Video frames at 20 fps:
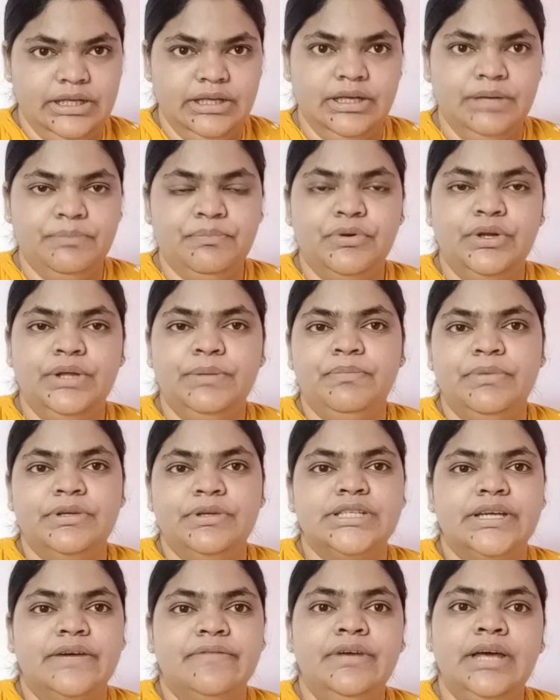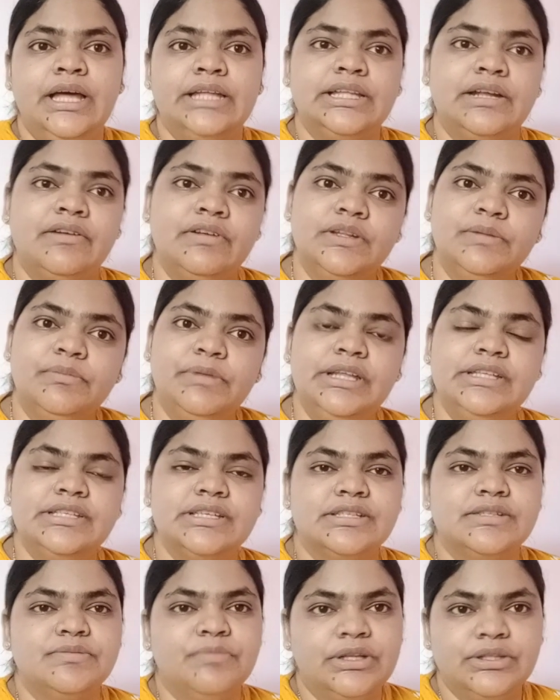ఇప్పుడు ఇప్పించేవి ఆ తర్వాత మళ్ళీ
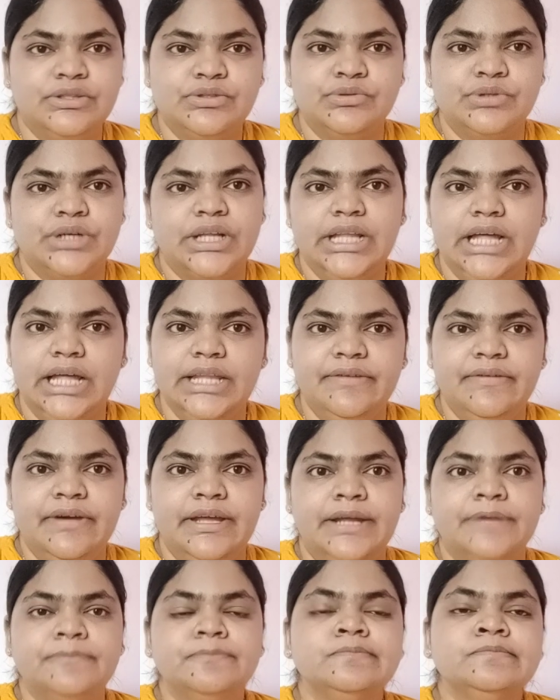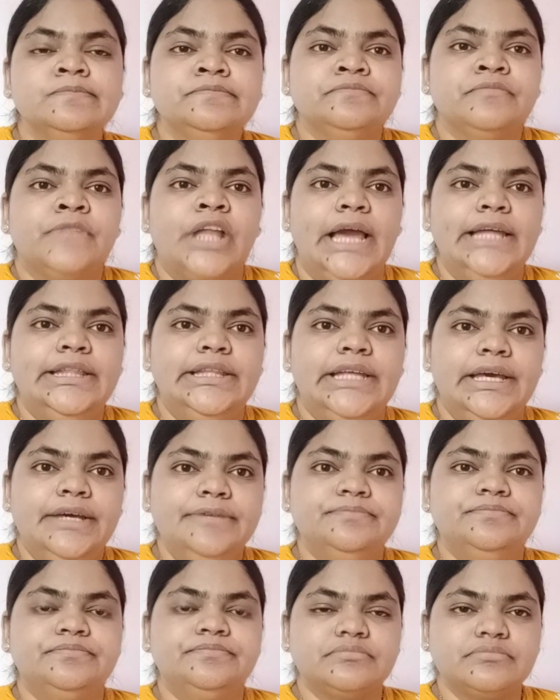సిక్స్ మంత్స్కి ఉంటుంది అది వేరే అయితే
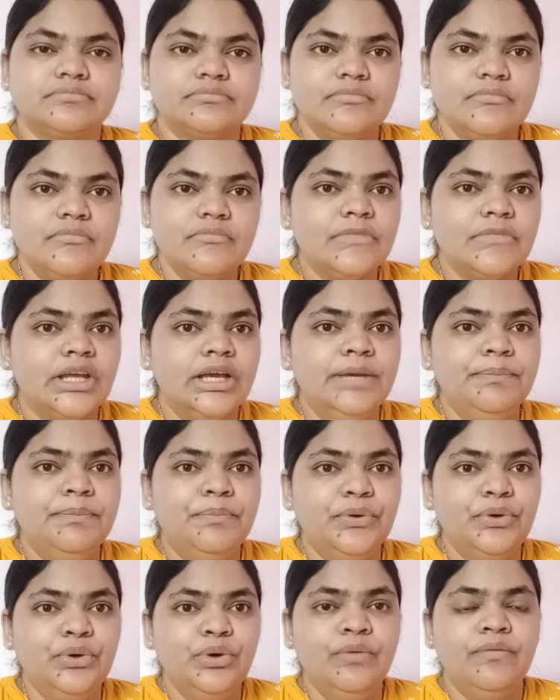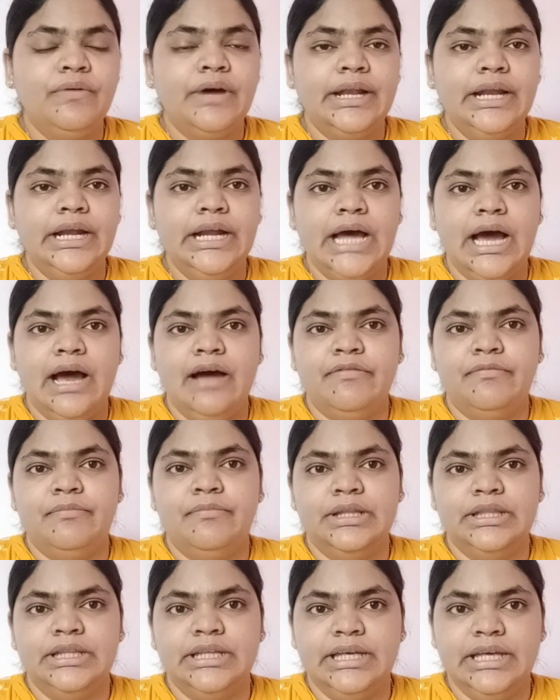ఇప్పుడు వన్ అండ్ హాఫ్
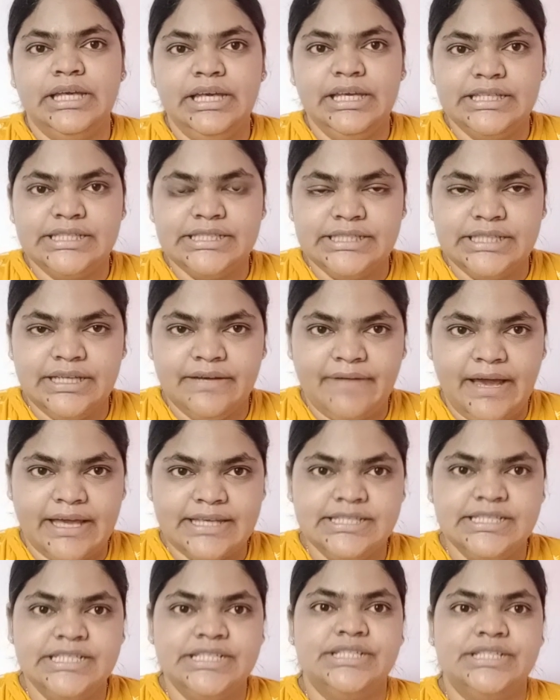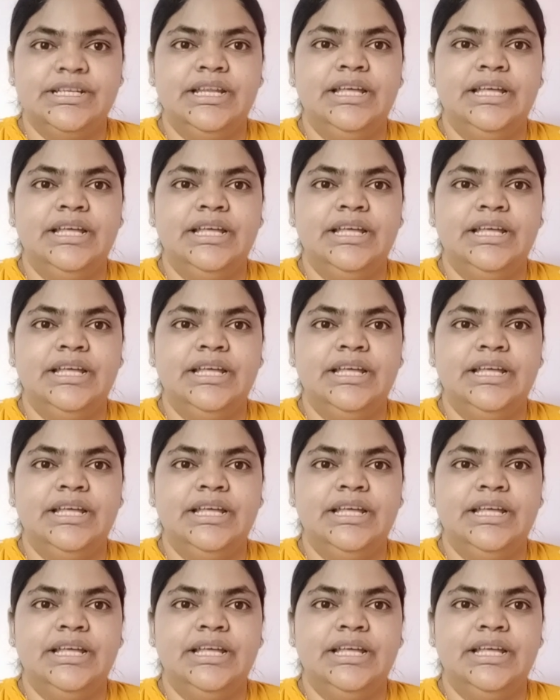మంత్కి ఇచ్చిన వ్యాక్సినేషన్